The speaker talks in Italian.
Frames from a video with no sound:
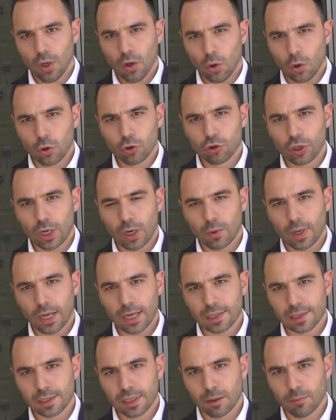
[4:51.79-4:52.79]
oggi ha una
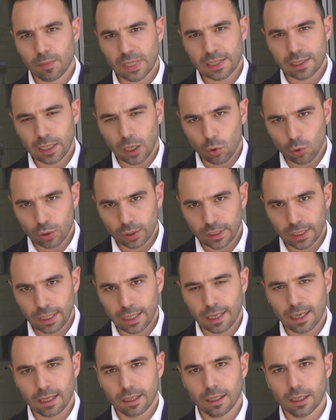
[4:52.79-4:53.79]
caserma
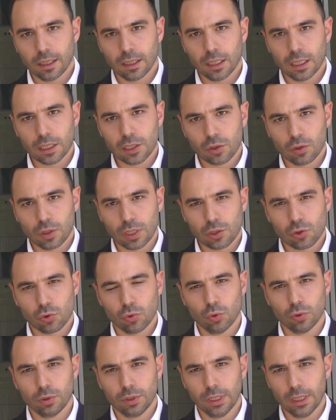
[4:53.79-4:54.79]
straordinaria ferroviaria nella zona
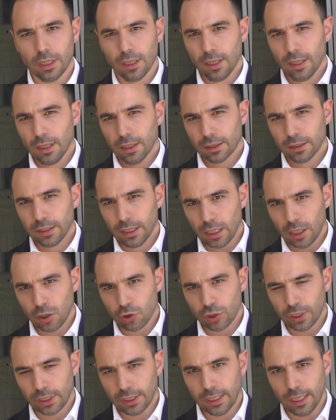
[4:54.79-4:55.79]
sud della
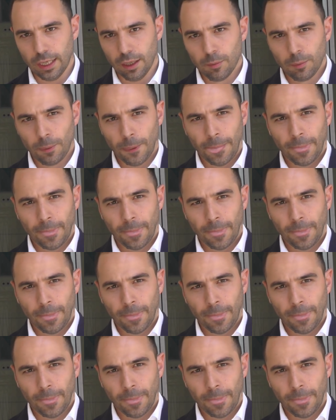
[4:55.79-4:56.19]
città.